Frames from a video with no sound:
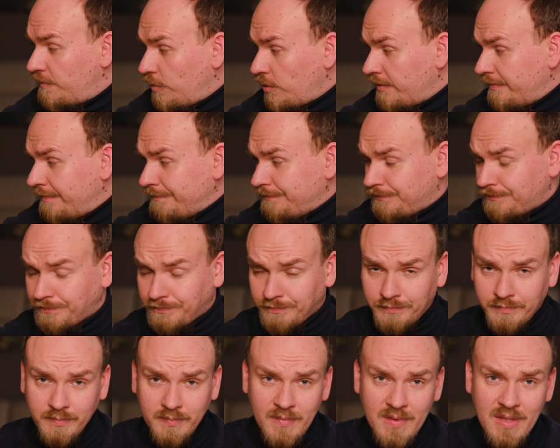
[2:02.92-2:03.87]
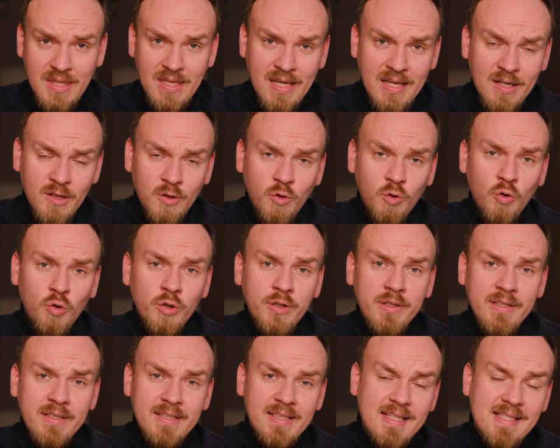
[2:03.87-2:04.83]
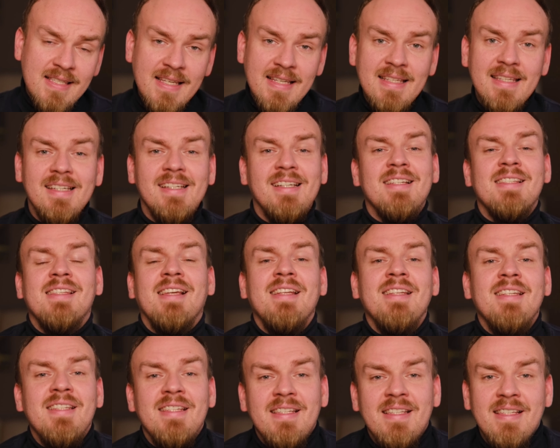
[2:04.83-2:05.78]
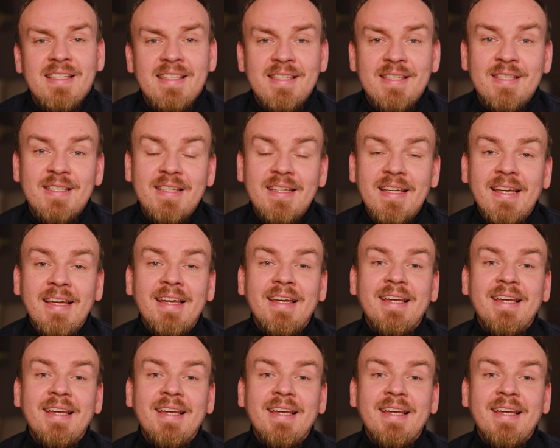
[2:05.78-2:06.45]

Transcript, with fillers: worden und das Interessante ist,